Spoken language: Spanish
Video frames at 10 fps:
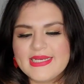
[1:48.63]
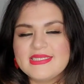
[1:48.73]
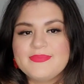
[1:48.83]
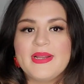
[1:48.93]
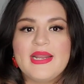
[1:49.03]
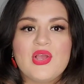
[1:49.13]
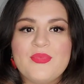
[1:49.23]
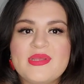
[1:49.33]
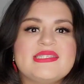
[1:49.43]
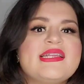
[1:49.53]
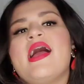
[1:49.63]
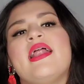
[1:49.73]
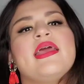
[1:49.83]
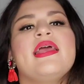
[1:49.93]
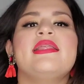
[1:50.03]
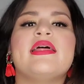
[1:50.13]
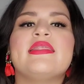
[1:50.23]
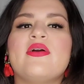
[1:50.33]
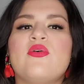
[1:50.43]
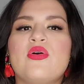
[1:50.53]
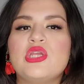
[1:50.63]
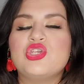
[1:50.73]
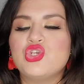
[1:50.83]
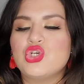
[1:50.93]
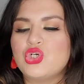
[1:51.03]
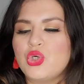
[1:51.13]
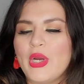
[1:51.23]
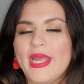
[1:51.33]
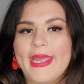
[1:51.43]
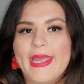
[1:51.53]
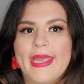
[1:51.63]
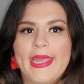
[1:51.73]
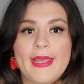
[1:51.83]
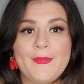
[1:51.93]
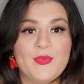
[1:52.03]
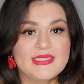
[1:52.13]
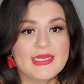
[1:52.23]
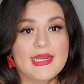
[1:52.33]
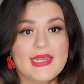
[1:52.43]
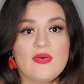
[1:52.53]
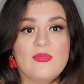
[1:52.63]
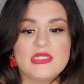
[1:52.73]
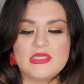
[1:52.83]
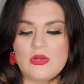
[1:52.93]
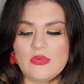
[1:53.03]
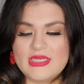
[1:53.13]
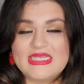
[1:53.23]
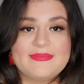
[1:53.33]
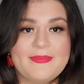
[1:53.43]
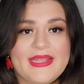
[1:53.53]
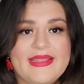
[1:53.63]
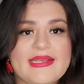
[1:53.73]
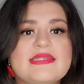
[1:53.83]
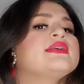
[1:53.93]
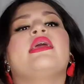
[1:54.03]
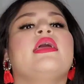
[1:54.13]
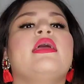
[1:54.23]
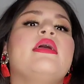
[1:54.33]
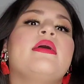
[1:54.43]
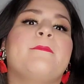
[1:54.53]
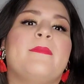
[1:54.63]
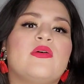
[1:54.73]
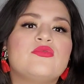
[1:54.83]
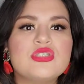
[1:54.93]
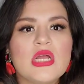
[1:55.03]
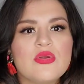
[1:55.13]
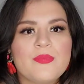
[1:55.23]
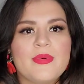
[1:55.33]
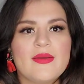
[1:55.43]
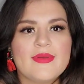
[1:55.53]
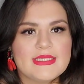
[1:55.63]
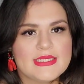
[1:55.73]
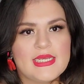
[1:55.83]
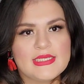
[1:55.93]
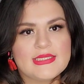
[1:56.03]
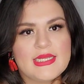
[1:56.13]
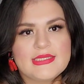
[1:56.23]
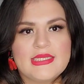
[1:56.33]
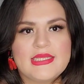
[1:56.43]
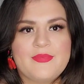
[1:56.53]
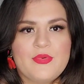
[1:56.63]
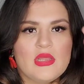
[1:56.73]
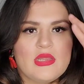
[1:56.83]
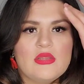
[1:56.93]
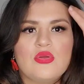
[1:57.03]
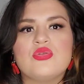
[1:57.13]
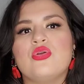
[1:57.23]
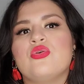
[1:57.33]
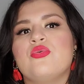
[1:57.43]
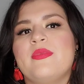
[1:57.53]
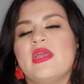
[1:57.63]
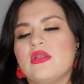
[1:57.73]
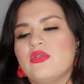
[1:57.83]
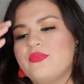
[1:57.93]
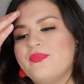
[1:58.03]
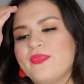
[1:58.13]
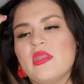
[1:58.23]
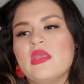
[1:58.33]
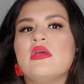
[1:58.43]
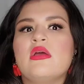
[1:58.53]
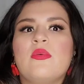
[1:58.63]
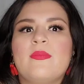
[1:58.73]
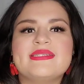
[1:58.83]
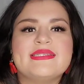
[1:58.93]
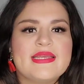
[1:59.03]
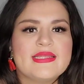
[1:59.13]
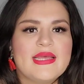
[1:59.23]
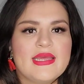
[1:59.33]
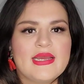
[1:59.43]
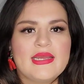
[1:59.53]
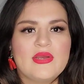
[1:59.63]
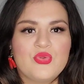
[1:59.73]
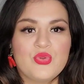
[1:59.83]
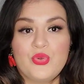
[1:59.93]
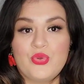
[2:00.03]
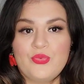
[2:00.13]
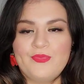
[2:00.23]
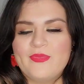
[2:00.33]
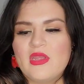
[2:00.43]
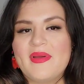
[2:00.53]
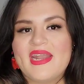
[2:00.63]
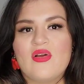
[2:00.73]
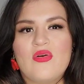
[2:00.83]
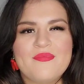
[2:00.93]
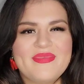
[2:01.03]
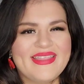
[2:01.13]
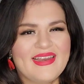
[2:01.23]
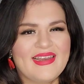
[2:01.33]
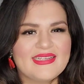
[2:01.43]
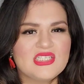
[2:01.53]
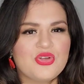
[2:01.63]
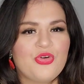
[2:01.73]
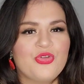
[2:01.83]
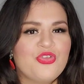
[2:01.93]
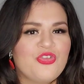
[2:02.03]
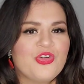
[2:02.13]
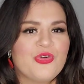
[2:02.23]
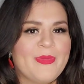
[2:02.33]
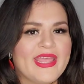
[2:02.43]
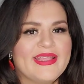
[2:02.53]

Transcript: para comenzar, el día de hoy yo eh, pues encargué, como les digo, algunas prendas que me gustaron para vestirlas en esta temporada de otoño-invierno, más que nada otoño, para combinarlas con ropa que